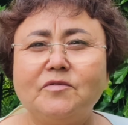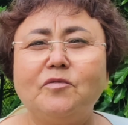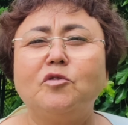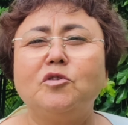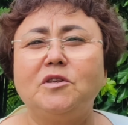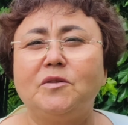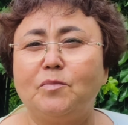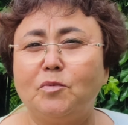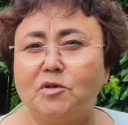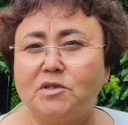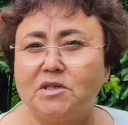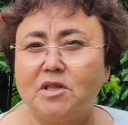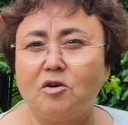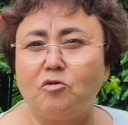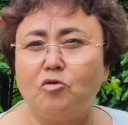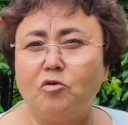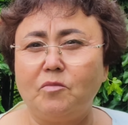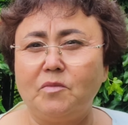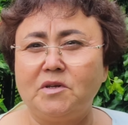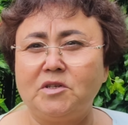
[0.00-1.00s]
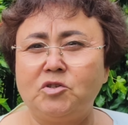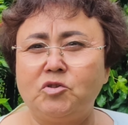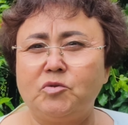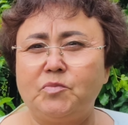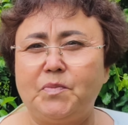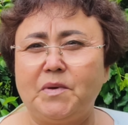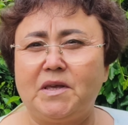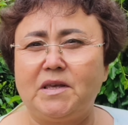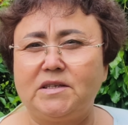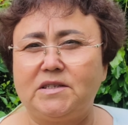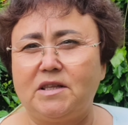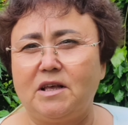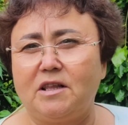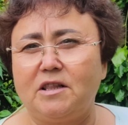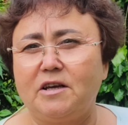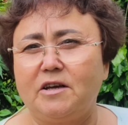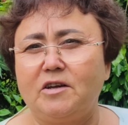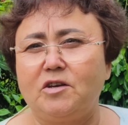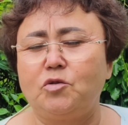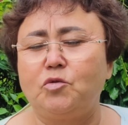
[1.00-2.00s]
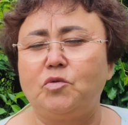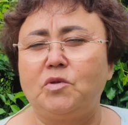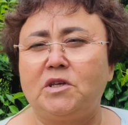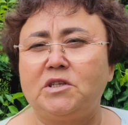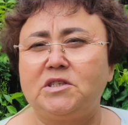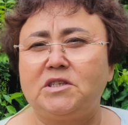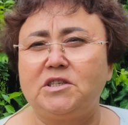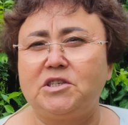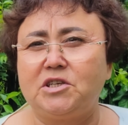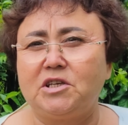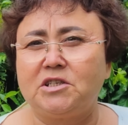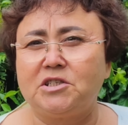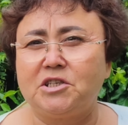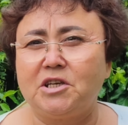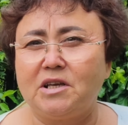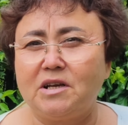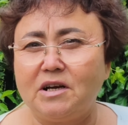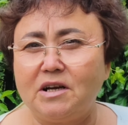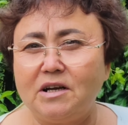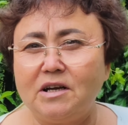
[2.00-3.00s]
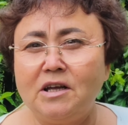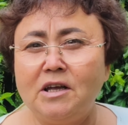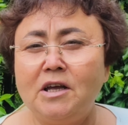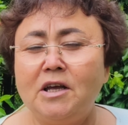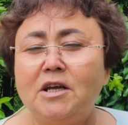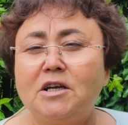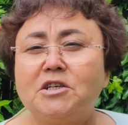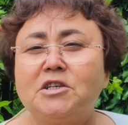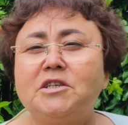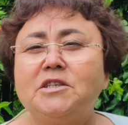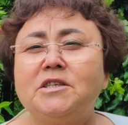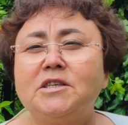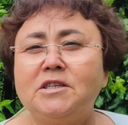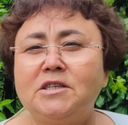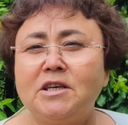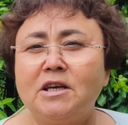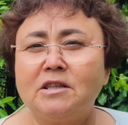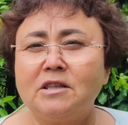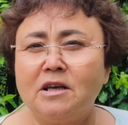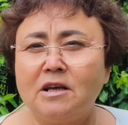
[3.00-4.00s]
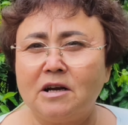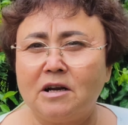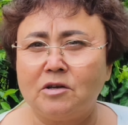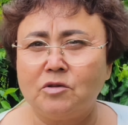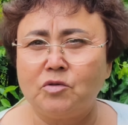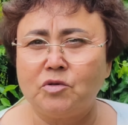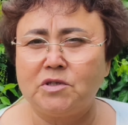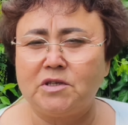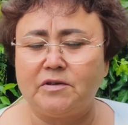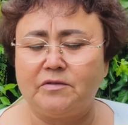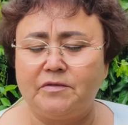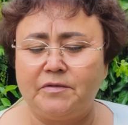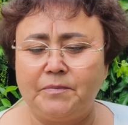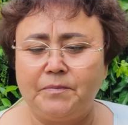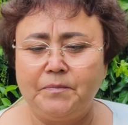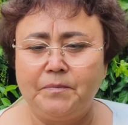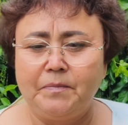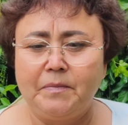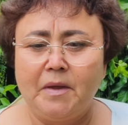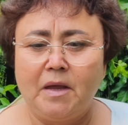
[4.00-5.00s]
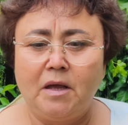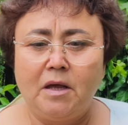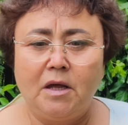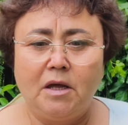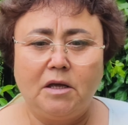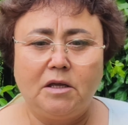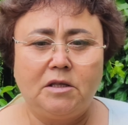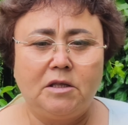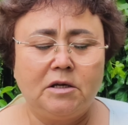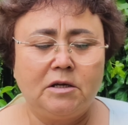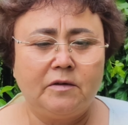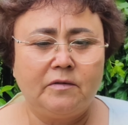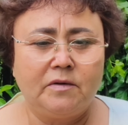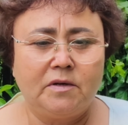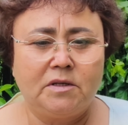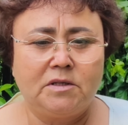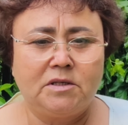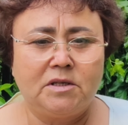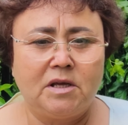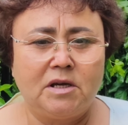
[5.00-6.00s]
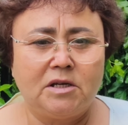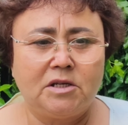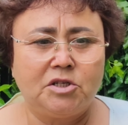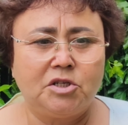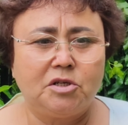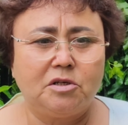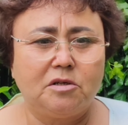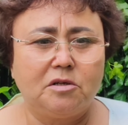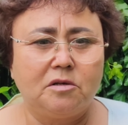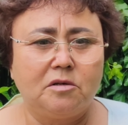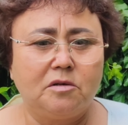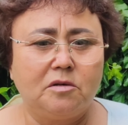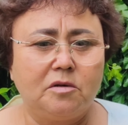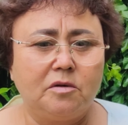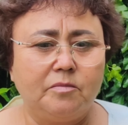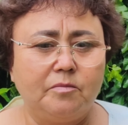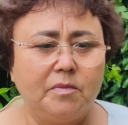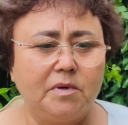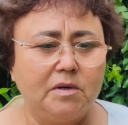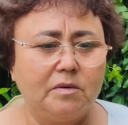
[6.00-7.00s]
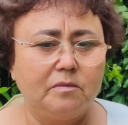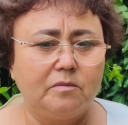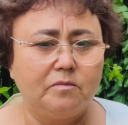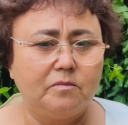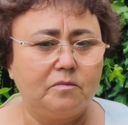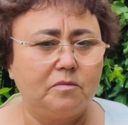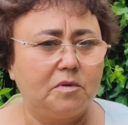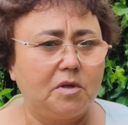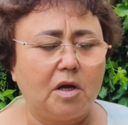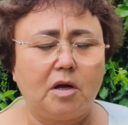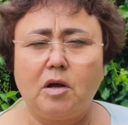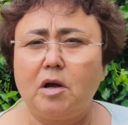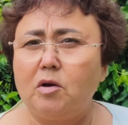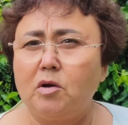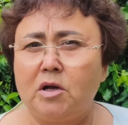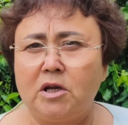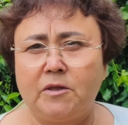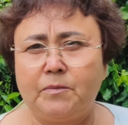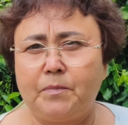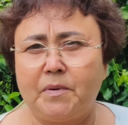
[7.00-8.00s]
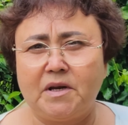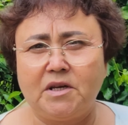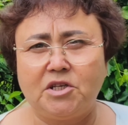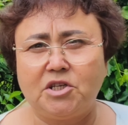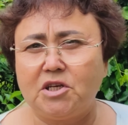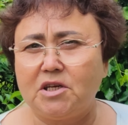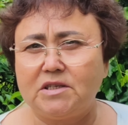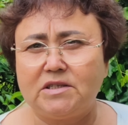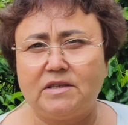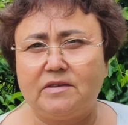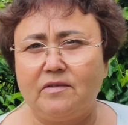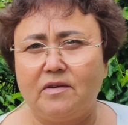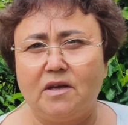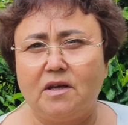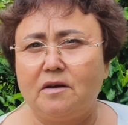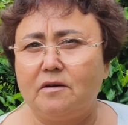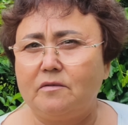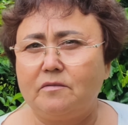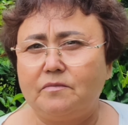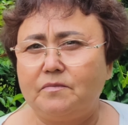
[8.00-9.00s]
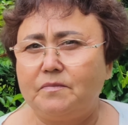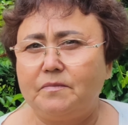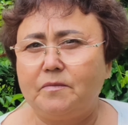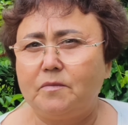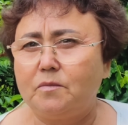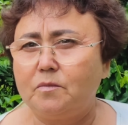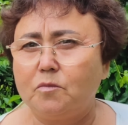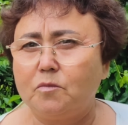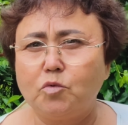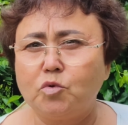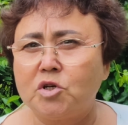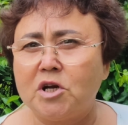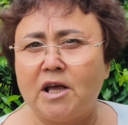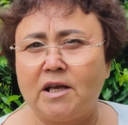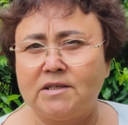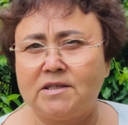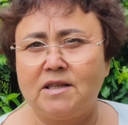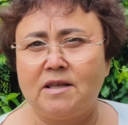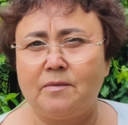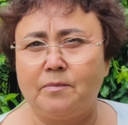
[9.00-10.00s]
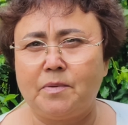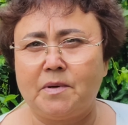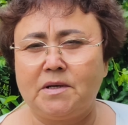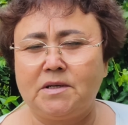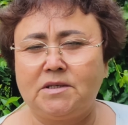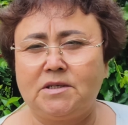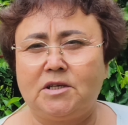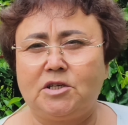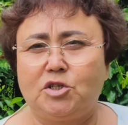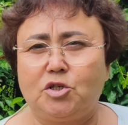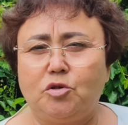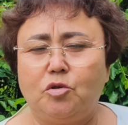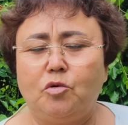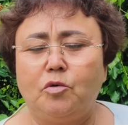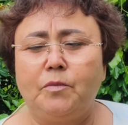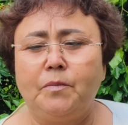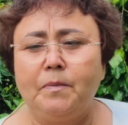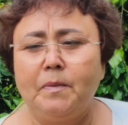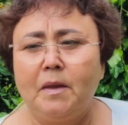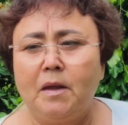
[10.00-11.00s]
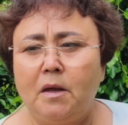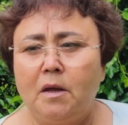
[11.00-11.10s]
Звонит мой знакомый из Узбекистана, говорит, у нас сейчас жара 60 градусов. И ты, говорит, знаешь, э, мы, такое, говорит, происшествие ужасное произошло.